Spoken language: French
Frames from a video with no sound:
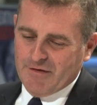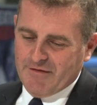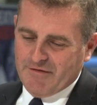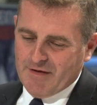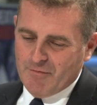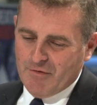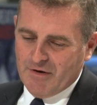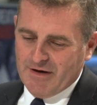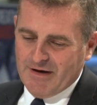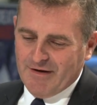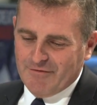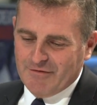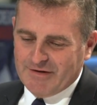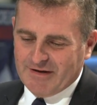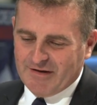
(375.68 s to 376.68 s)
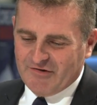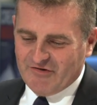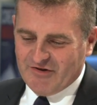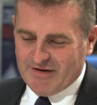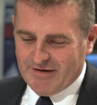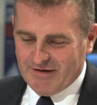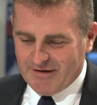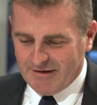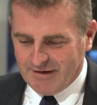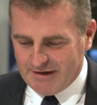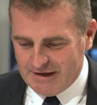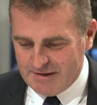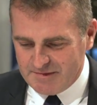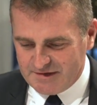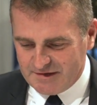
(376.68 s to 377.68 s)
Olivier Morel, avocat chez euh,
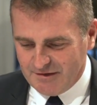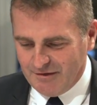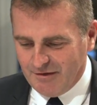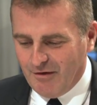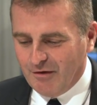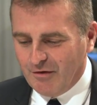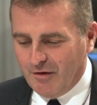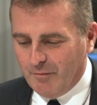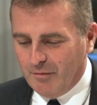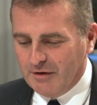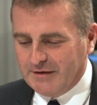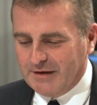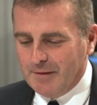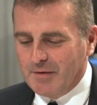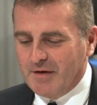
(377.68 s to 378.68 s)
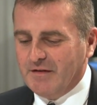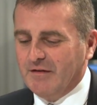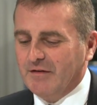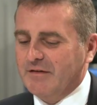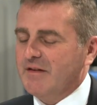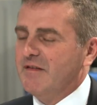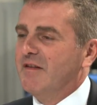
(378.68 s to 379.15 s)
Crips euh, en Grande-Bretagne, président des